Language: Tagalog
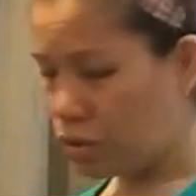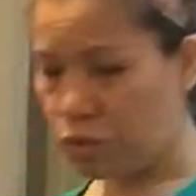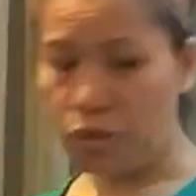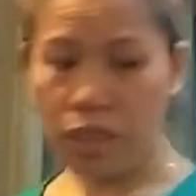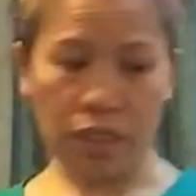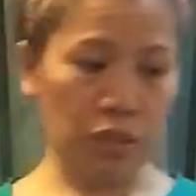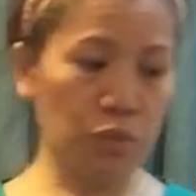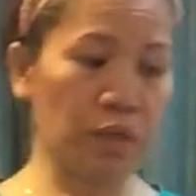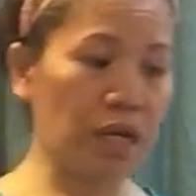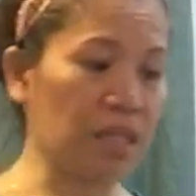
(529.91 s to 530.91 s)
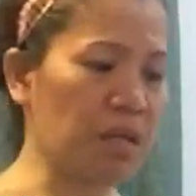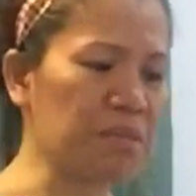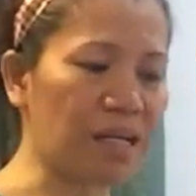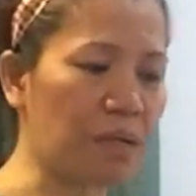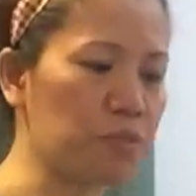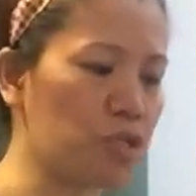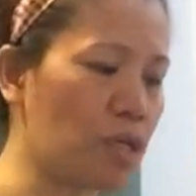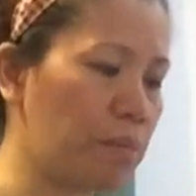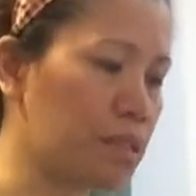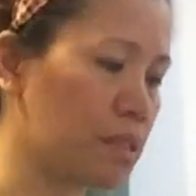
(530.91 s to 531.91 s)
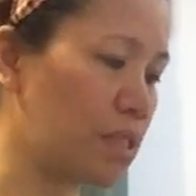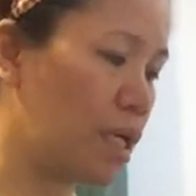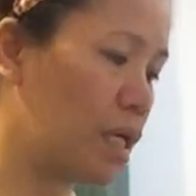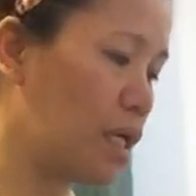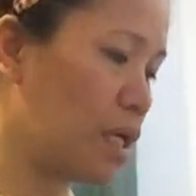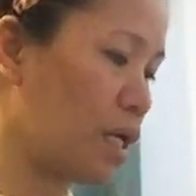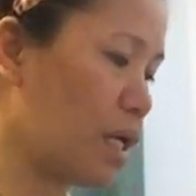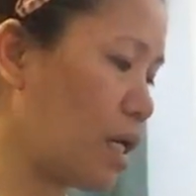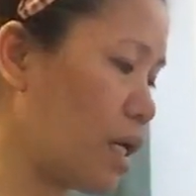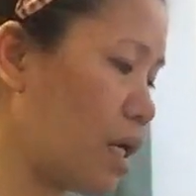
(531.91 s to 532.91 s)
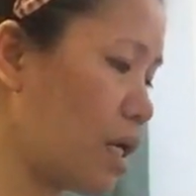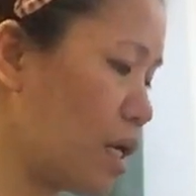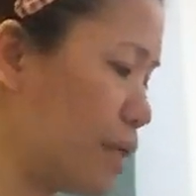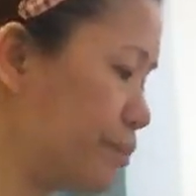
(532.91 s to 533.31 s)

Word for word: So, lagyan nyo maganda, masarap siya, mas uh,